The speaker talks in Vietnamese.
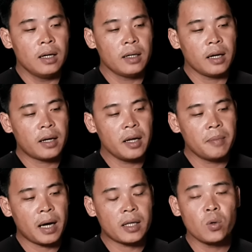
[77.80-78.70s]
thì khi
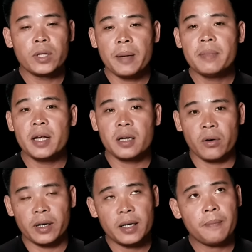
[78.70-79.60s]
mà chú thím đi
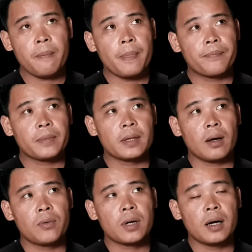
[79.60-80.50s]
rồi đó
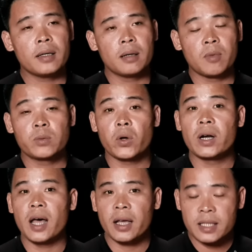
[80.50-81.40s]
đâu cỡ chừng một tuần
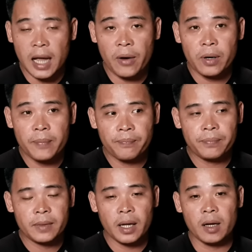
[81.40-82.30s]
lễ sau á
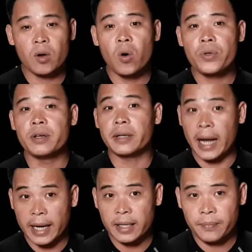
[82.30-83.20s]
thì cô dượng
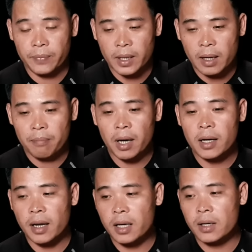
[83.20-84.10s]
hai mới
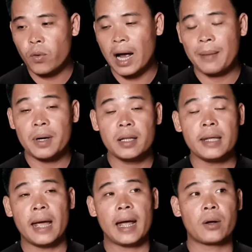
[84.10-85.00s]
đi qua bên
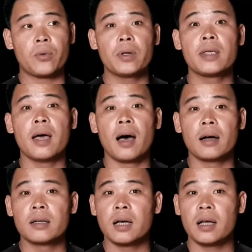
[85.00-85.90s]
nhà của
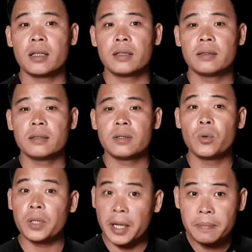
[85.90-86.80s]
vợ à,
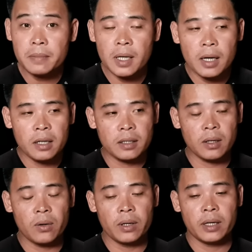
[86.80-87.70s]
chú thím
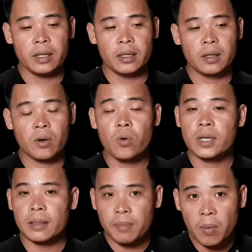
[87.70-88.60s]
rồi cô
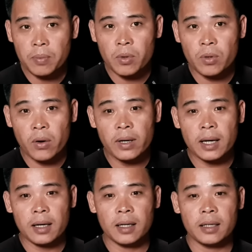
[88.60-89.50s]
trách móc cô nói
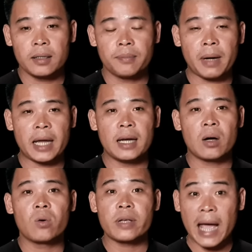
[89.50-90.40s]
là mày là
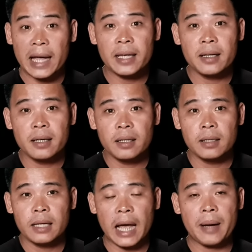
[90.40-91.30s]
con trai
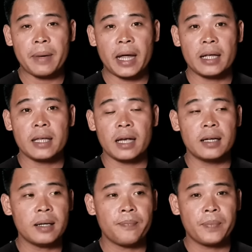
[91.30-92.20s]
cha mẹ vậy đó